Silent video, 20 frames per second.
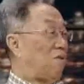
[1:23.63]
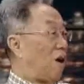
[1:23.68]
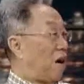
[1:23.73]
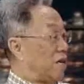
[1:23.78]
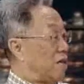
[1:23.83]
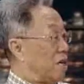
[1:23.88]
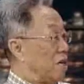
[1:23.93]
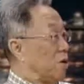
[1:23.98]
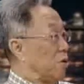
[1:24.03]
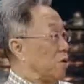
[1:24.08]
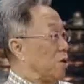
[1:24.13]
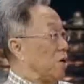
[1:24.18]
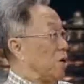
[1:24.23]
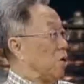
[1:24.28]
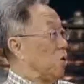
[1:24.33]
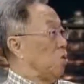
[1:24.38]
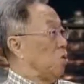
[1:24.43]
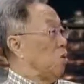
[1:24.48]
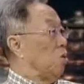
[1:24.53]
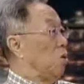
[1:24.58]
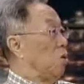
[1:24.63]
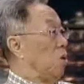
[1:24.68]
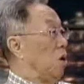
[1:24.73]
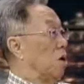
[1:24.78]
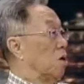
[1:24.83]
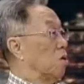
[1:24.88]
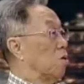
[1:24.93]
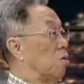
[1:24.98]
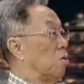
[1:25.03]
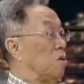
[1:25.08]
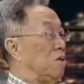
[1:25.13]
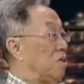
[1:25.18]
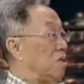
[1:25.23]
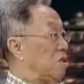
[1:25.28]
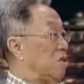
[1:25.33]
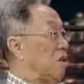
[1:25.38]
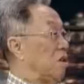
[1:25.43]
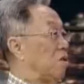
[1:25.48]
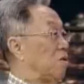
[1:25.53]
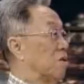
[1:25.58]
这个网上有一个舆论
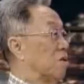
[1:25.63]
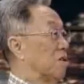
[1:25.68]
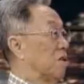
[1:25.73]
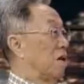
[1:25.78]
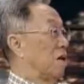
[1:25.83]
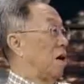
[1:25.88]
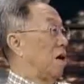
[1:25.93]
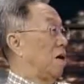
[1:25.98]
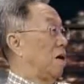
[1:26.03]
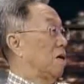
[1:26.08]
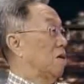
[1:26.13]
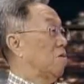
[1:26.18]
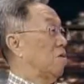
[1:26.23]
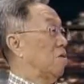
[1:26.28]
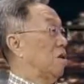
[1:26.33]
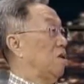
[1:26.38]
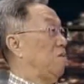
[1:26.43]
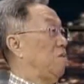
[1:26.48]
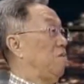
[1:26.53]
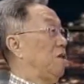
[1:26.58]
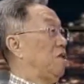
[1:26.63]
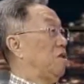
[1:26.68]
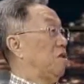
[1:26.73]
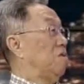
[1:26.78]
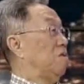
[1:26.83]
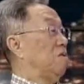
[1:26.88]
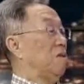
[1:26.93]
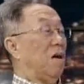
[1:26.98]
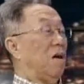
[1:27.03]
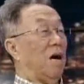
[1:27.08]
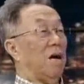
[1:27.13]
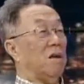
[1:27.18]
同情赵红霞。我认为